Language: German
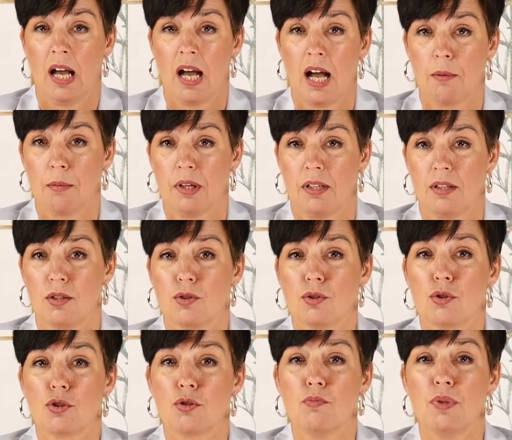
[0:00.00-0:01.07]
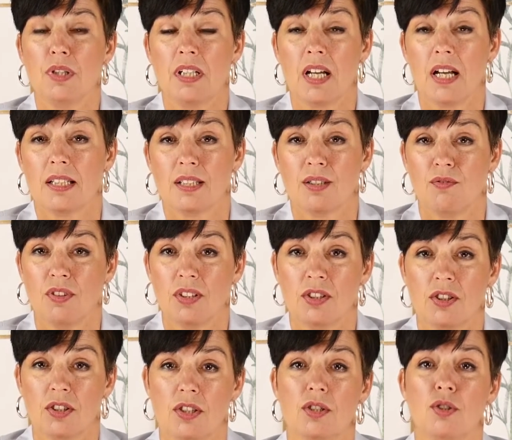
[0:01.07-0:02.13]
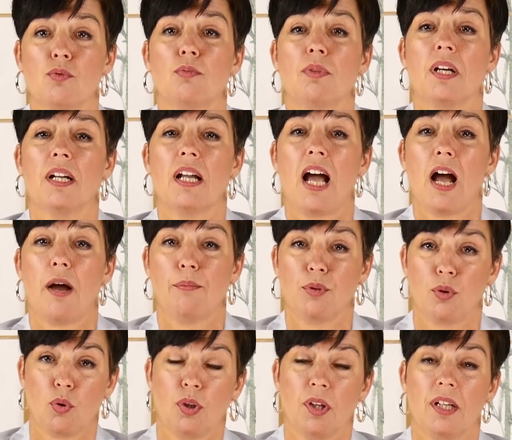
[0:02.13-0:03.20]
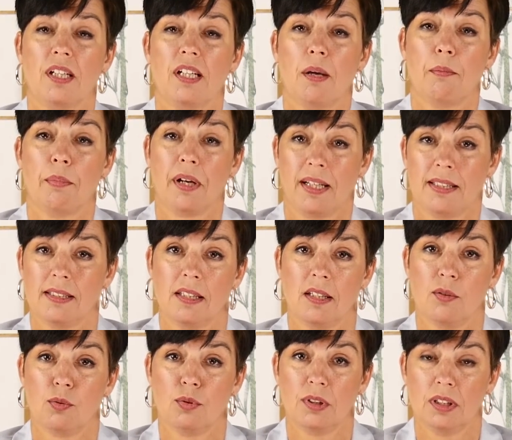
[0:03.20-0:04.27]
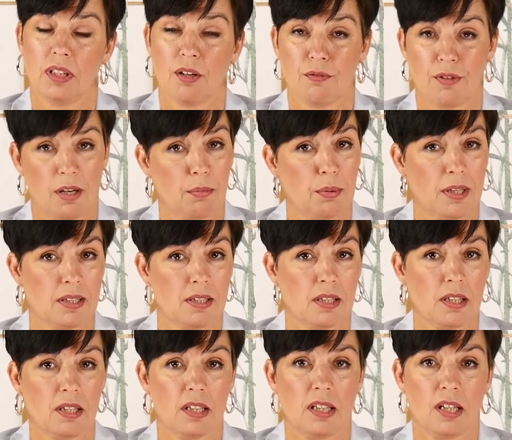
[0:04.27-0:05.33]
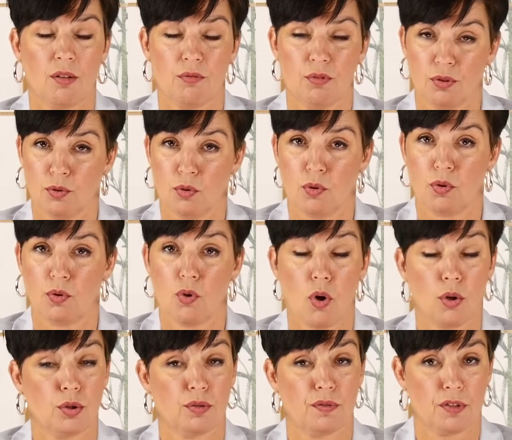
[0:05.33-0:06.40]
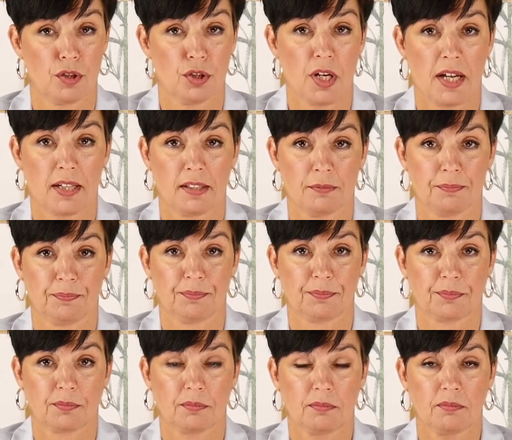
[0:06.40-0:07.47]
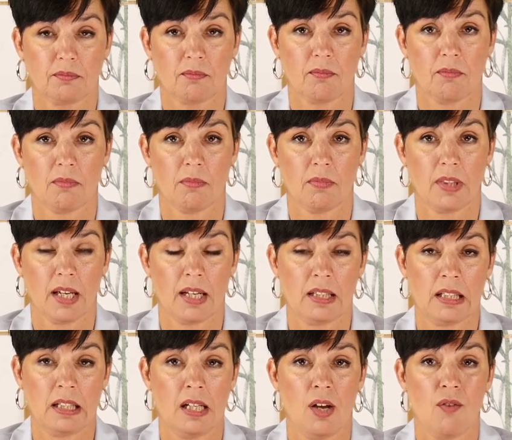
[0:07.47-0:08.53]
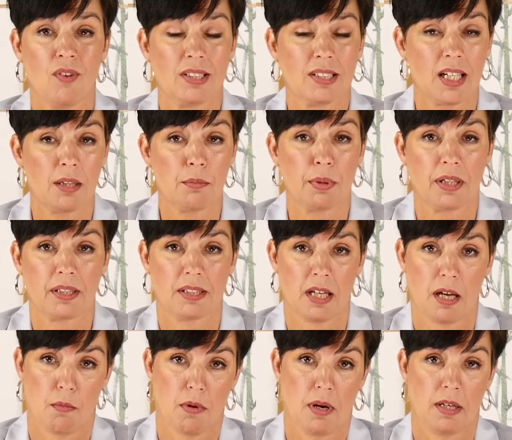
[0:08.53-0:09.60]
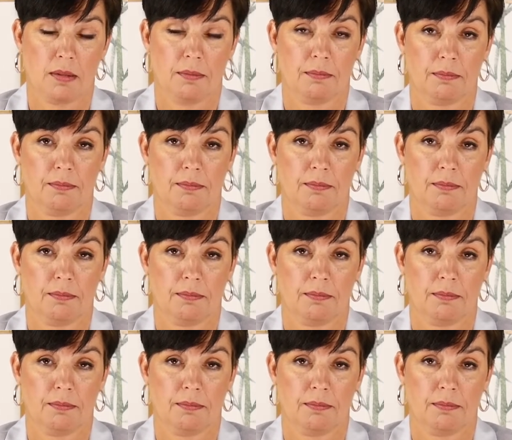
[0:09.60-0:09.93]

Aber Social Media ist wichtig, um deine Abdrucke in der Presse und in der Fachpresse in ihrer Wirkung noch zu verstärken. Denn was kann Pressearbeit?